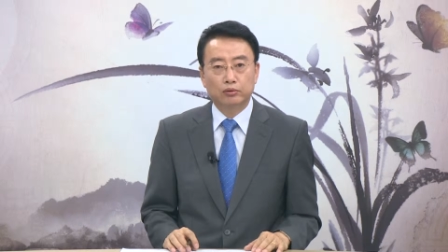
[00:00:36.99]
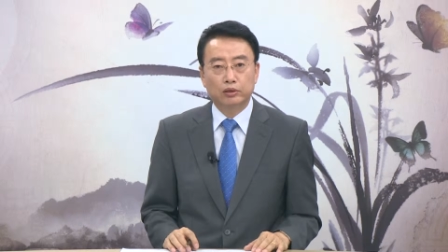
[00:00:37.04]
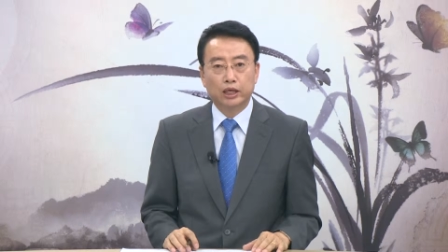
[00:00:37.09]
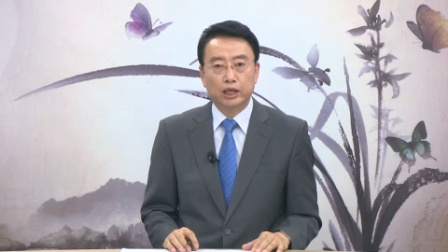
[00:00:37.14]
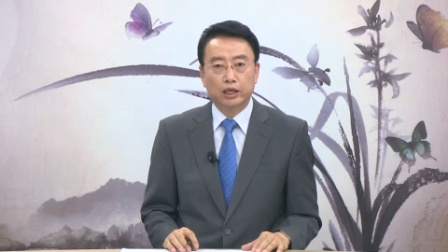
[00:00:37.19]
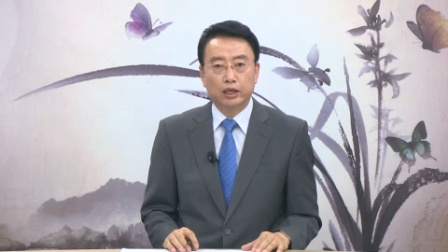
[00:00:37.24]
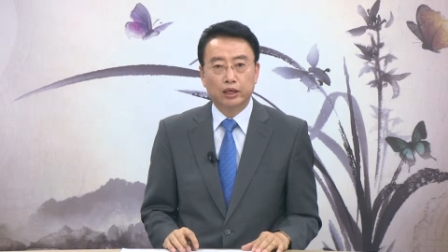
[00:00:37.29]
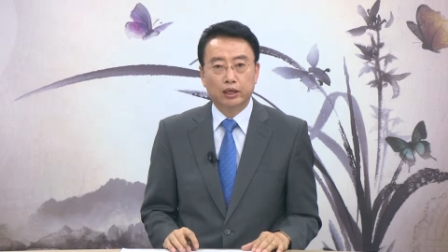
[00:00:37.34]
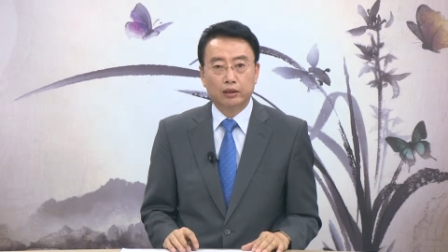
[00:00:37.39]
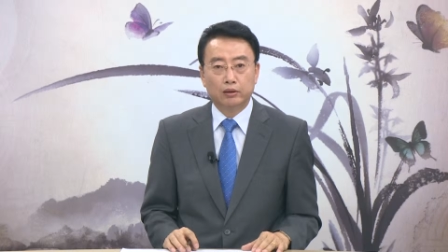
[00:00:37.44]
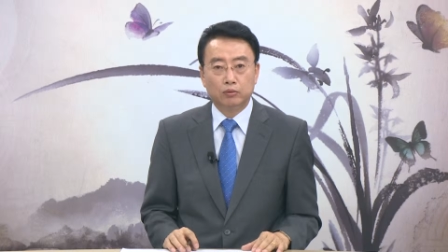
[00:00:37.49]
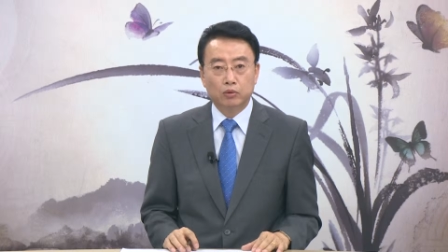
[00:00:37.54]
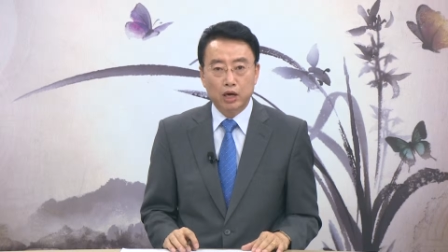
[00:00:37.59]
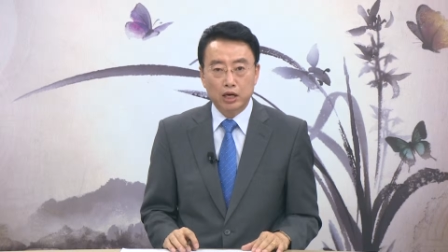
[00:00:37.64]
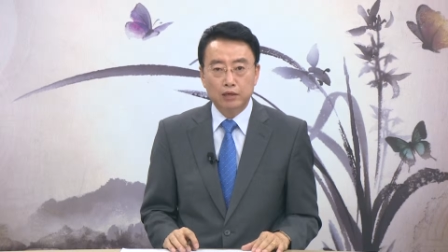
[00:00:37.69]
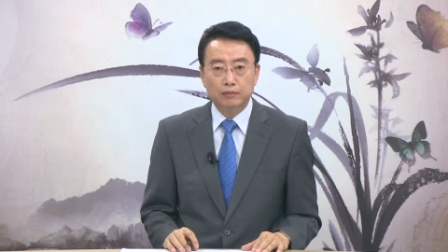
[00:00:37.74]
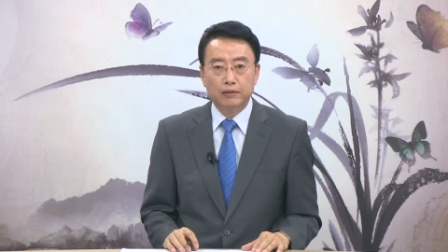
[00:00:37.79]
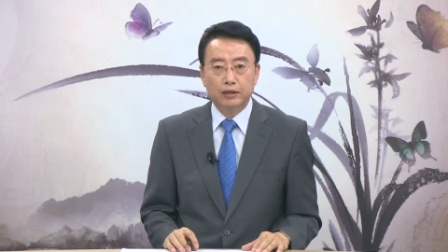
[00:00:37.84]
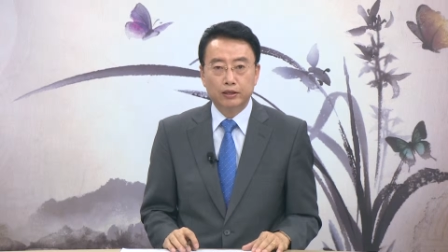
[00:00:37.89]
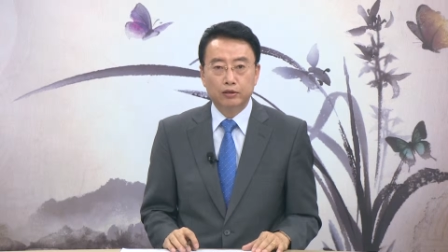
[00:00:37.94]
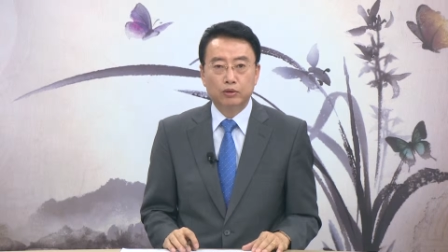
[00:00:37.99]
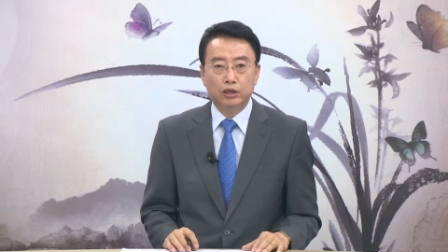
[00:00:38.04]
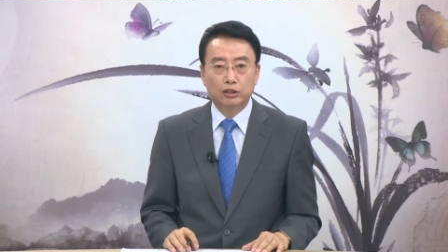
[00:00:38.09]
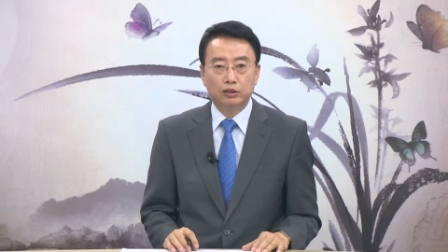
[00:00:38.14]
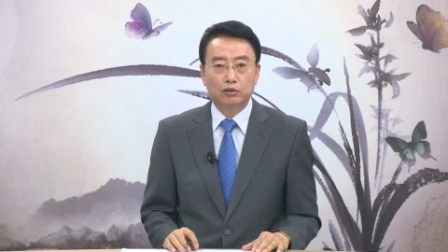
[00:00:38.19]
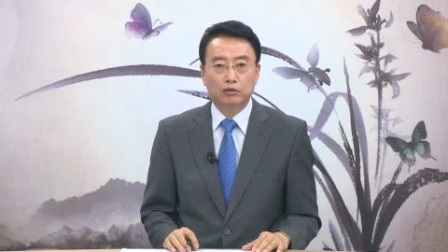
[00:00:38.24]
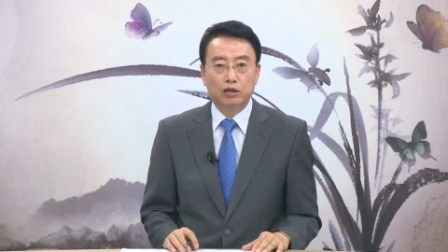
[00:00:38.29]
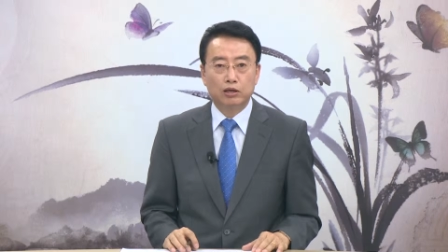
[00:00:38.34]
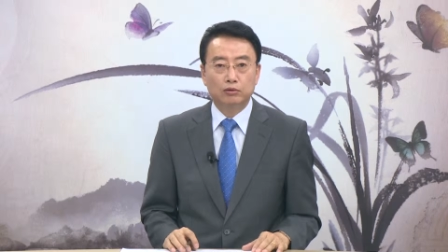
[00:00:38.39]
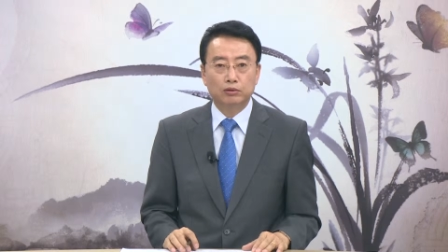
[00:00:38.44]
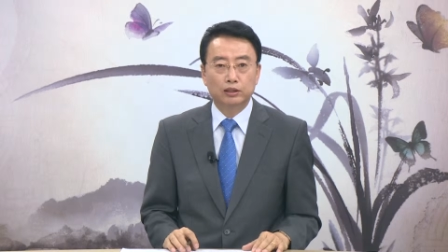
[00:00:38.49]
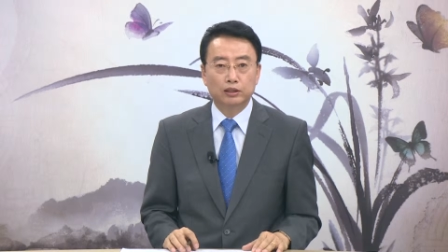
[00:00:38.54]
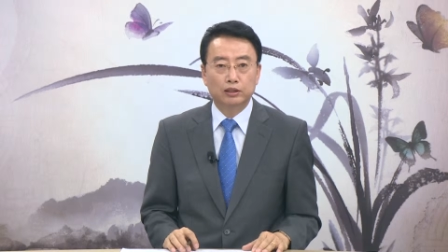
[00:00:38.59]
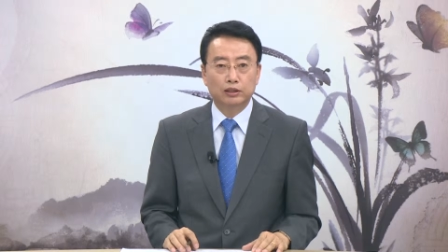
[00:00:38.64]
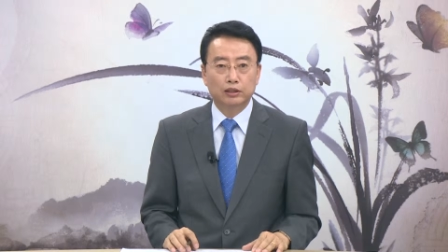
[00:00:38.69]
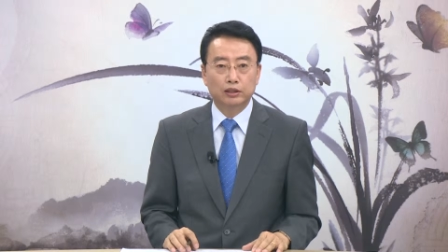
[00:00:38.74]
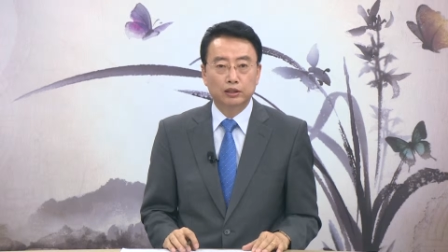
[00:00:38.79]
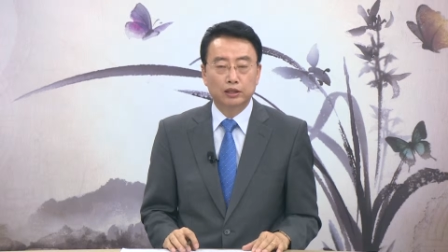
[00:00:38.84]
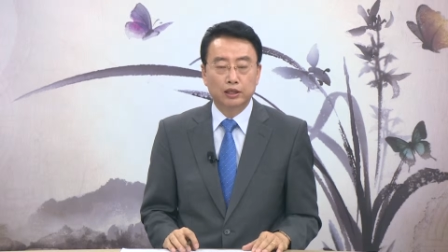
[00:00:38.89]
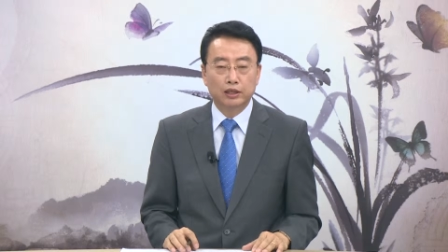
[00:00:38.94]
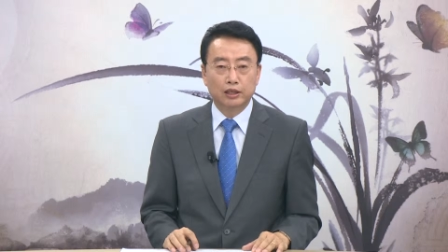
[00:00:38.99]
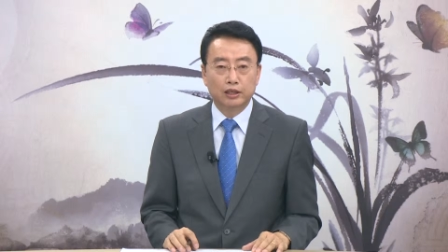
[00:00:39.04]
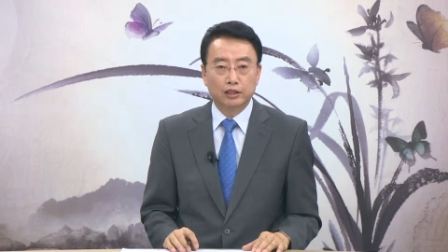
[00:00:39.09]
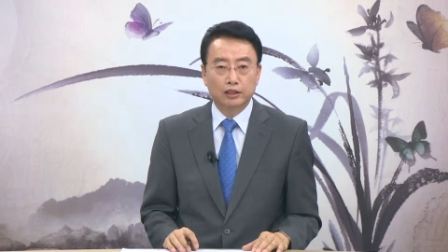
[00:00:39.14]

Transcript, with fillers: 위해 활발히 활동하고 있는